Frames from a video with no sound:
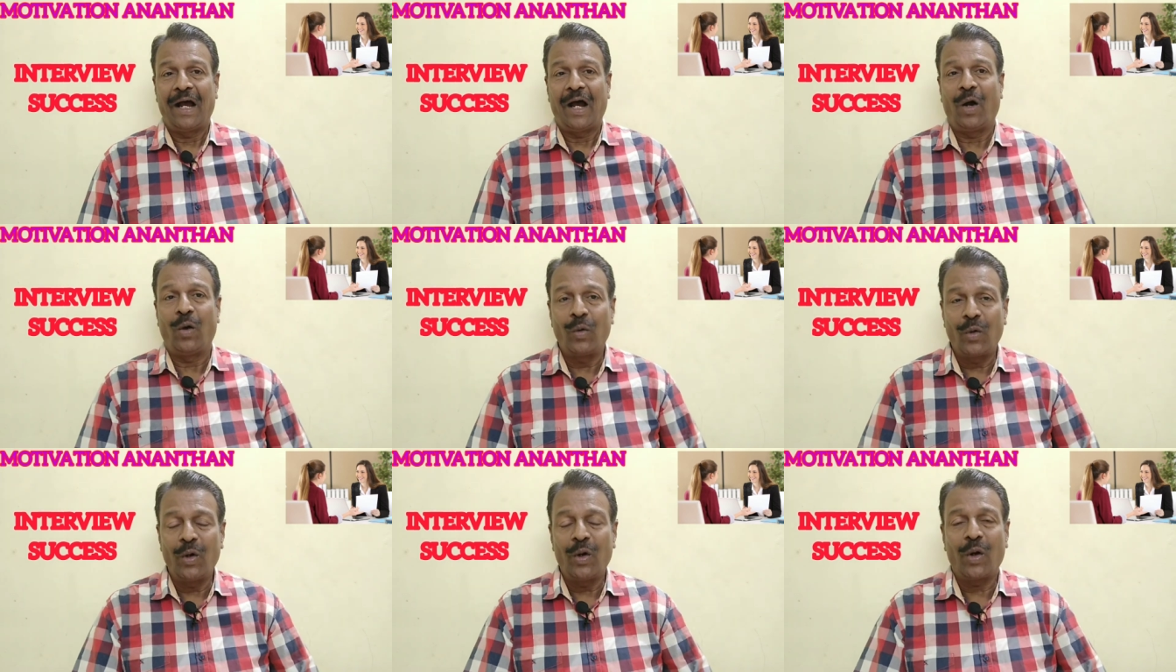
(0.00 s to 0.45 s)

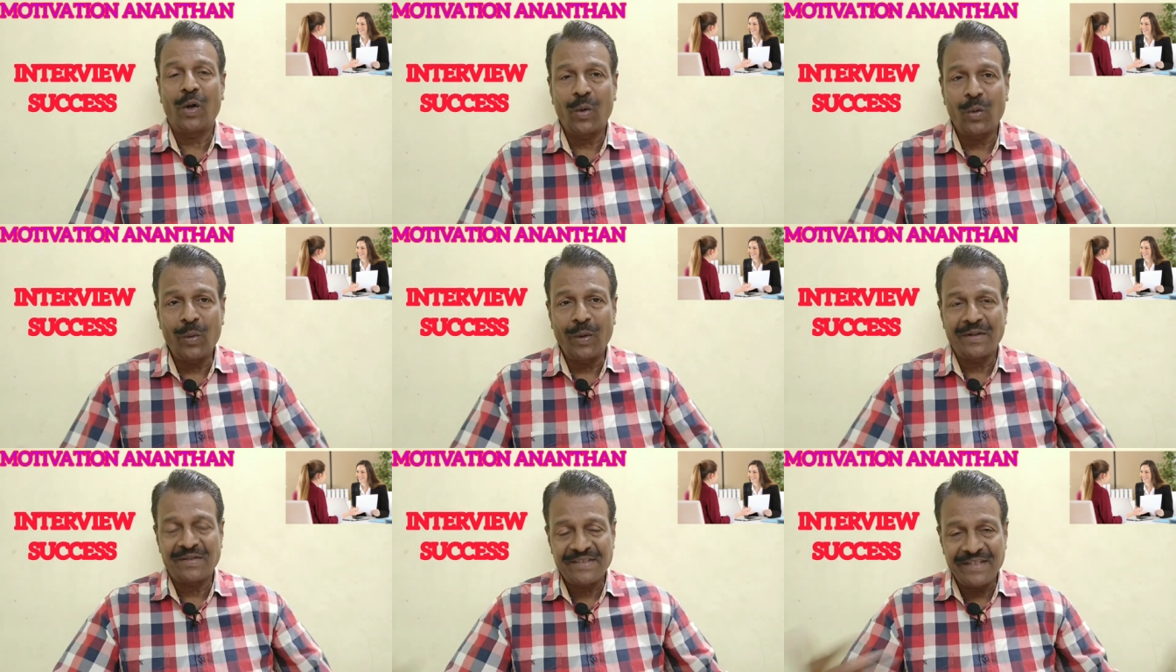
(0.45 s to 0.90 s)
அவங்களோட
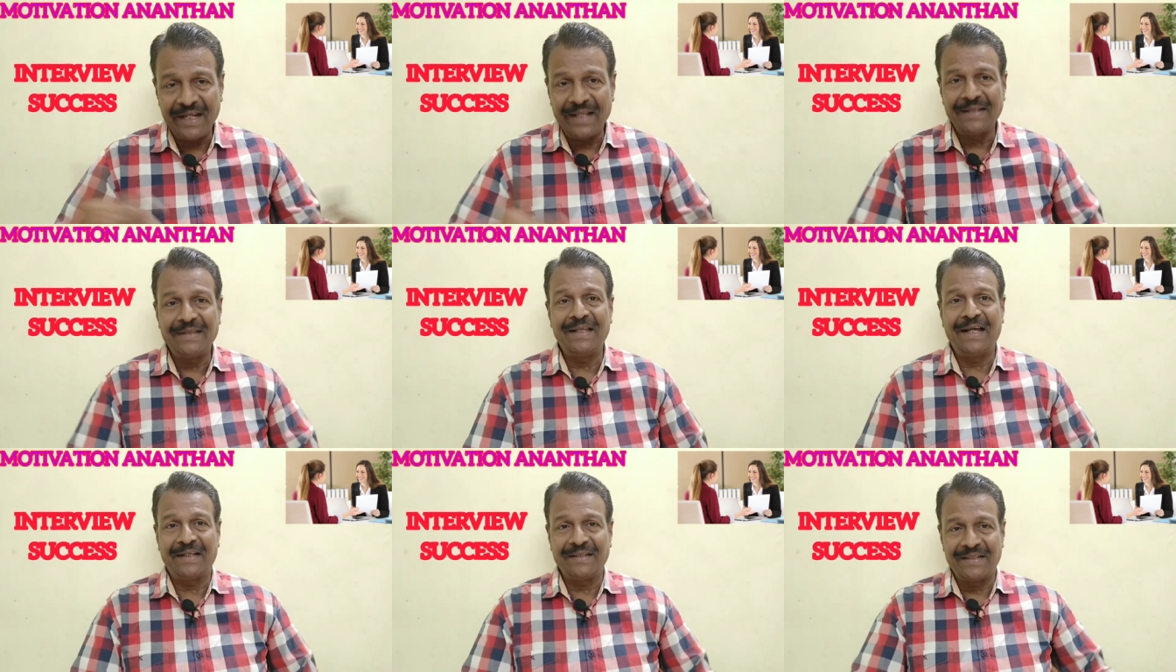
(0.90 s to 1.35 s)
கூட
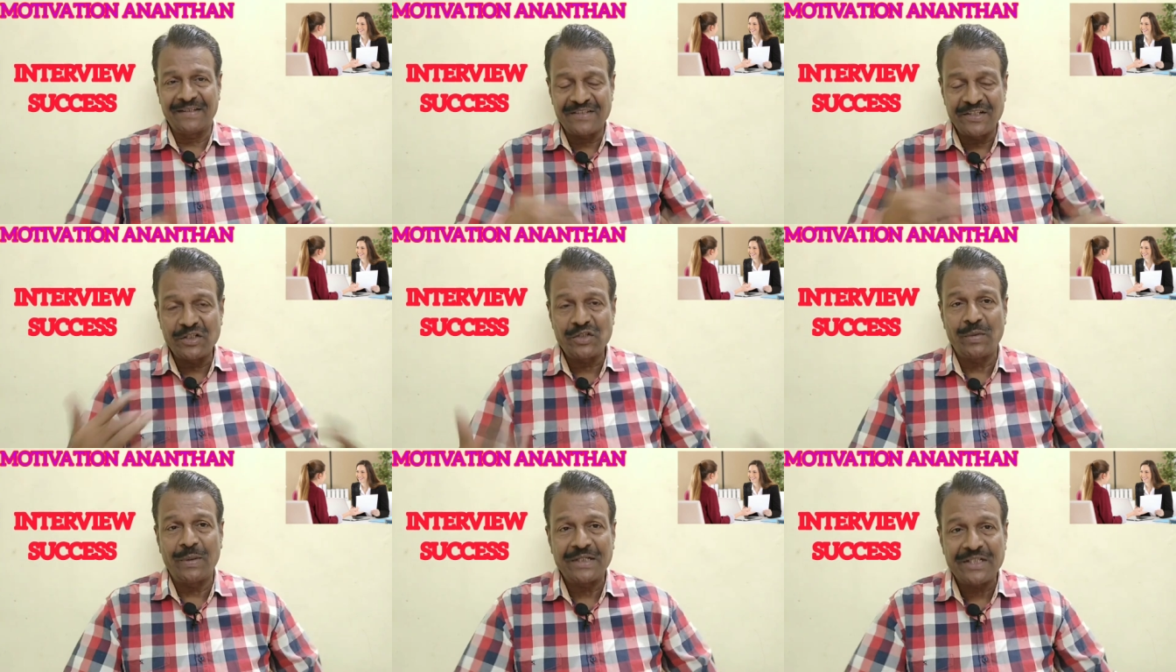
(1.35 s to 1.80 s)
சேர்ந்து அந்த
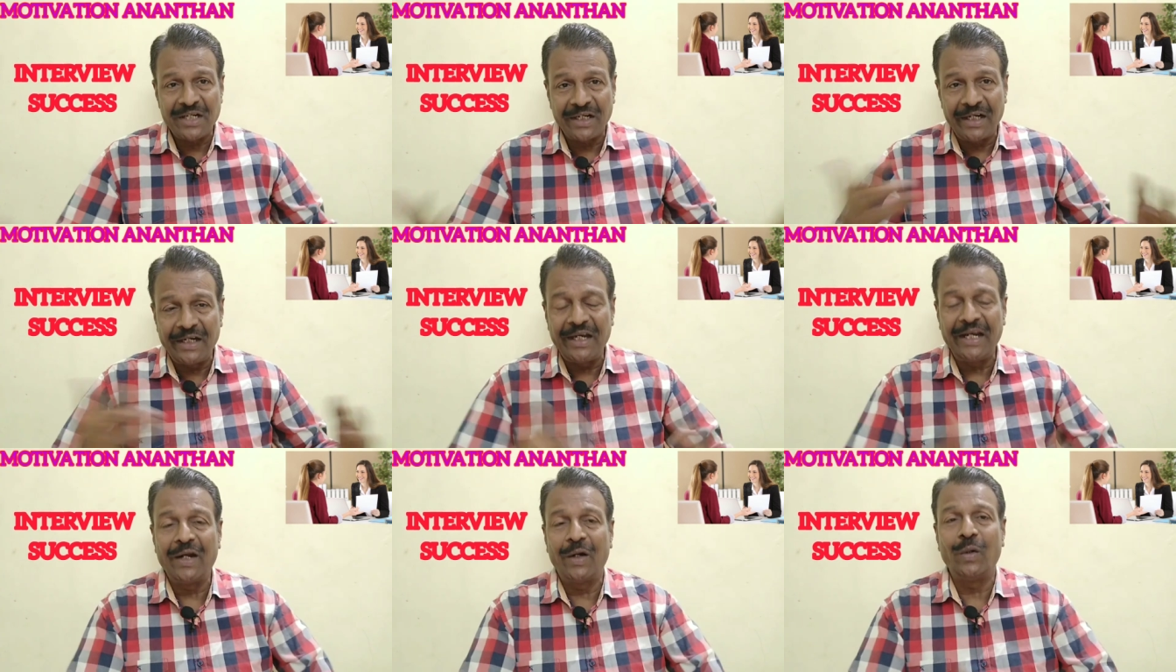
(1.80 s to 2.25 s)

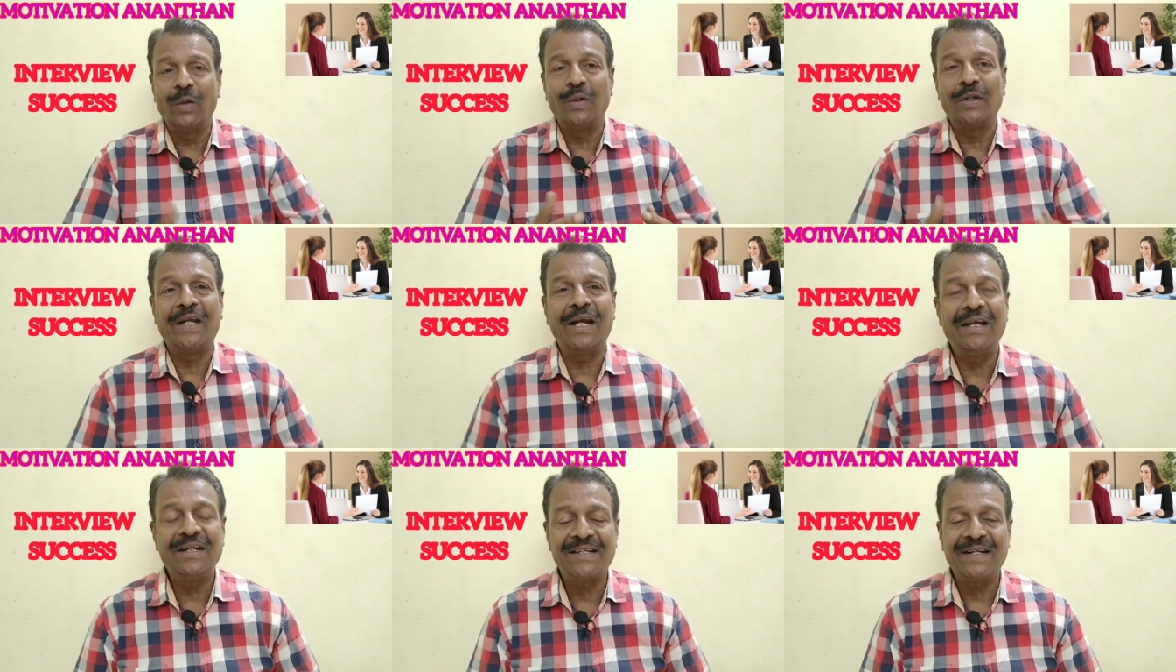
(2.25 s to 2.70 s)
சுச்சுவேஷனில்
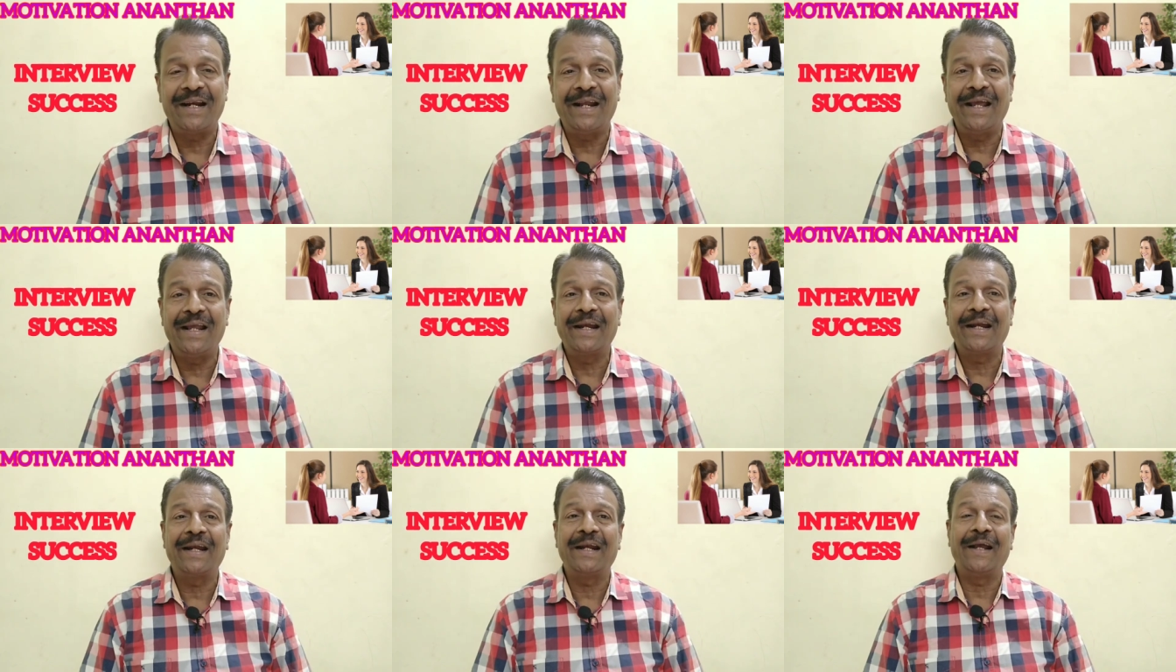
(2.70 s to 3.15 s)
நீங்களும் டென்ஷன்
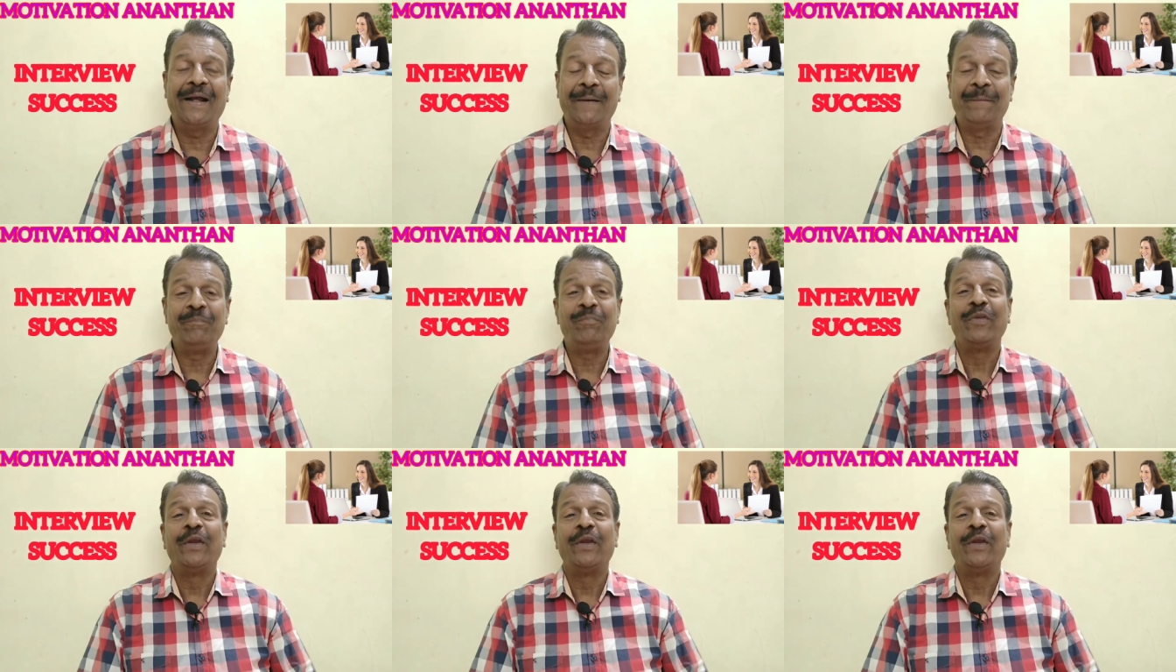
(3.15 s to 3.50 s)
ஆகிருக்குன்னா